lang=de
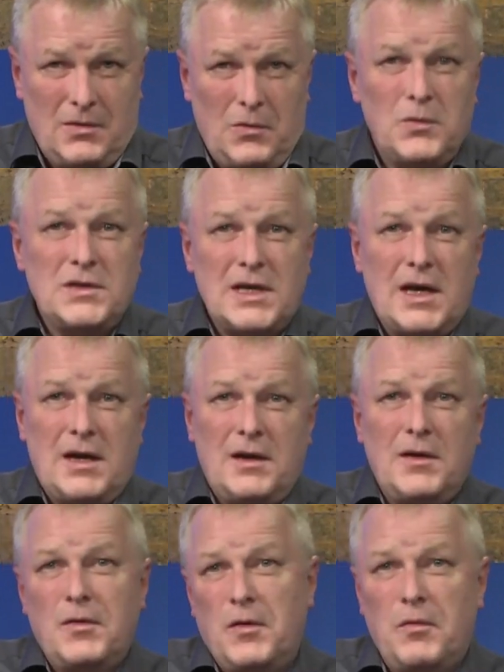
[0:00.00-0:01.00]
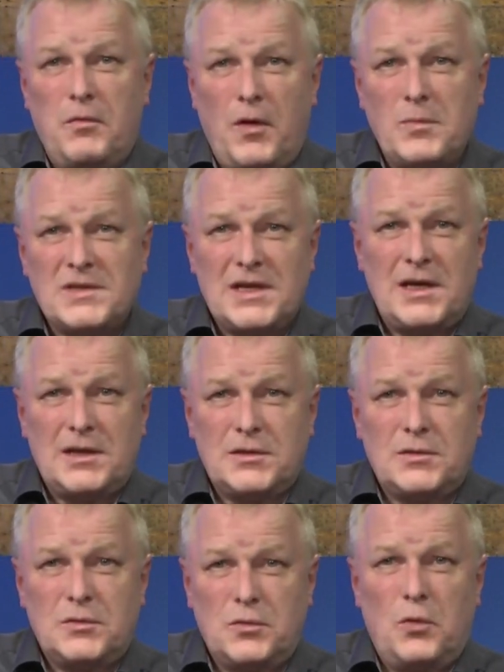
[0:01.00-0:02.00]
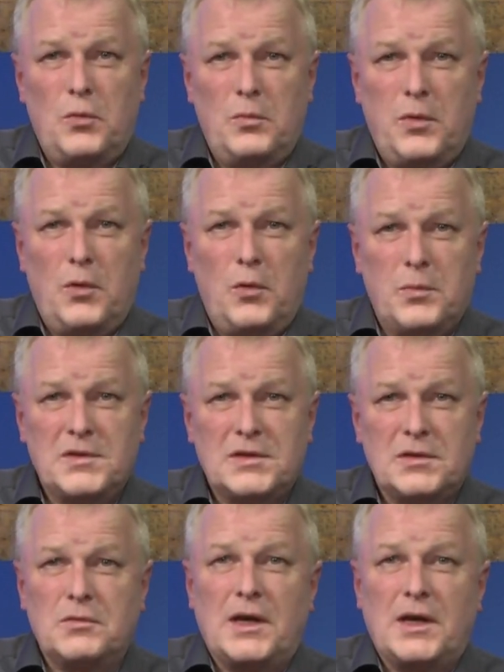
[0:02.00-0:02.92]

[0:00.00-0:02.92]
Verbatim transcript: unser Wormser Dompropst